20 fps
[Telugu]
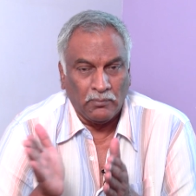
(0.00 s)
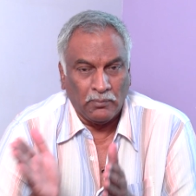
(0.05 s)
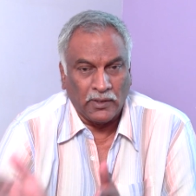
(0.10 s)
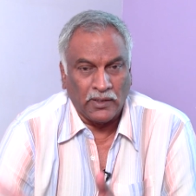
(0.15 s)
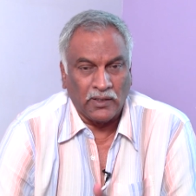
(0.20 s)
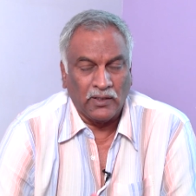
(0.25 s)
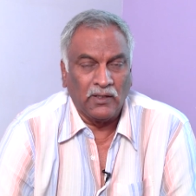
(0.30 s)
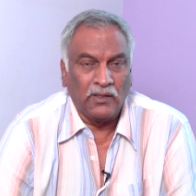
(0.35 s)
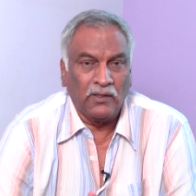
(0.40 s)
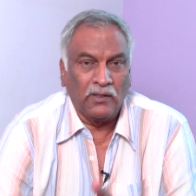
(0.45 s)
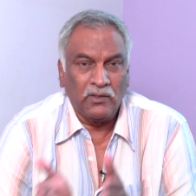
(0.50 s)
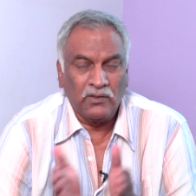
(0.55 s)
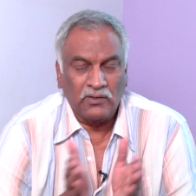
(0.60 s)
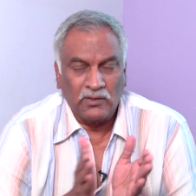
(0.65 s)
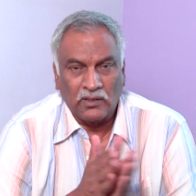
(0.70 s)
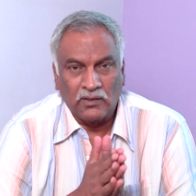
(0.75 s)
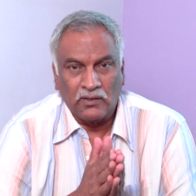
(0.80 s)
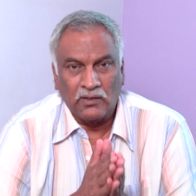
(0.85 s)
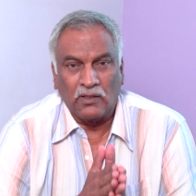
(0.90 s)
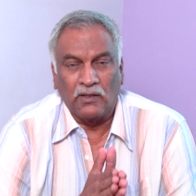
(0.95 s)
మన దగ్గర నుంచి
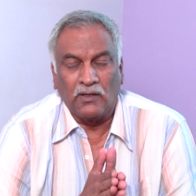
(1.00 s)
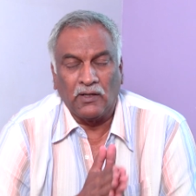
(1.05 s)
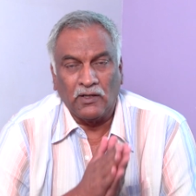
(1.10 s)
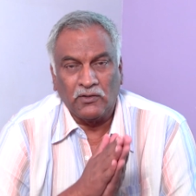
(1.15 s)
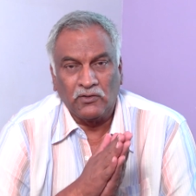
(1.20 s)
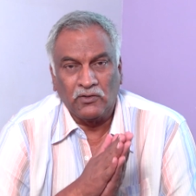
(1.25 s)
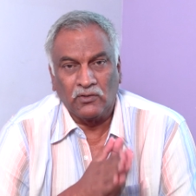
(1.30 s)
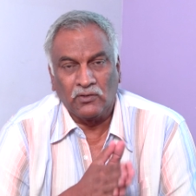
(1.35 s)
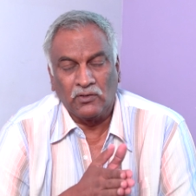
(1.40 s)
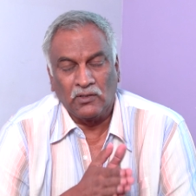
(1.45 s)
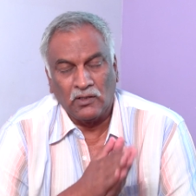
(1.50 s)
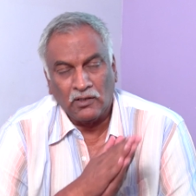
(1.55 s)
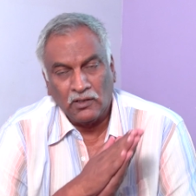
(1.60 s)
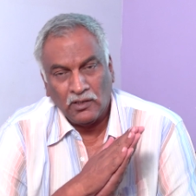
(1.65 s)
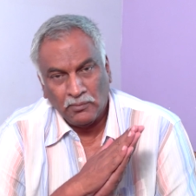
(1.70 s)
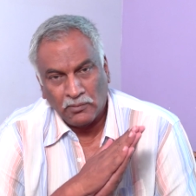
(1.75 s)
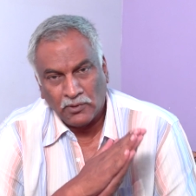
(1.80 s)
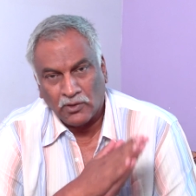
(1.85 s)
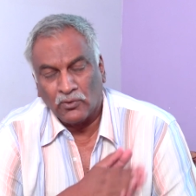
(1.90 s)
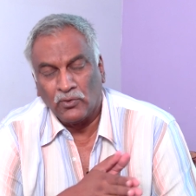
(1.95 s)
వెళ్తున్న ట్యాక్సెస్
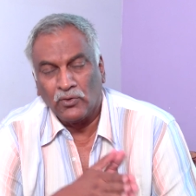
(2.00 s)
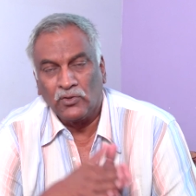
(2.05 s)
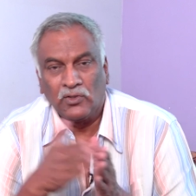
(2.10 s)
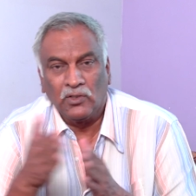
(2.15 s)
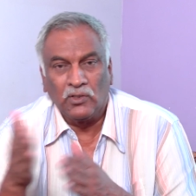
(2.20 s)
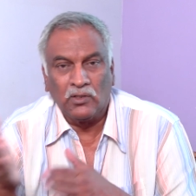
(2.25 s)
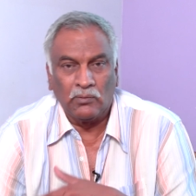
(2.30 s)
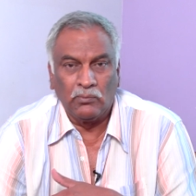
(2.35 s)
కంటే మనకు వచ్చే